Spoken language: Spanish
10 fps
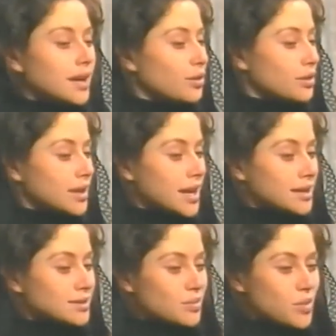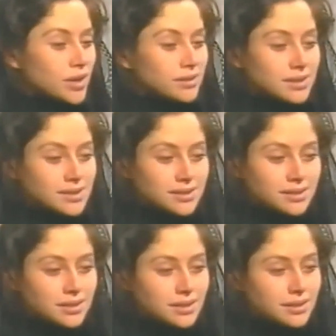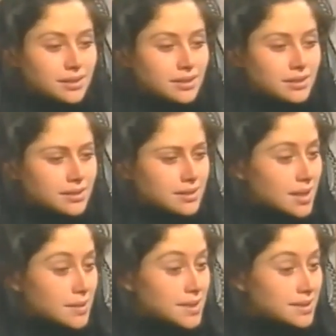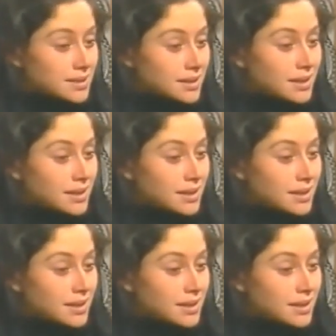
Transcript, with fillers: tan cordiales como antes. ¿Sabes?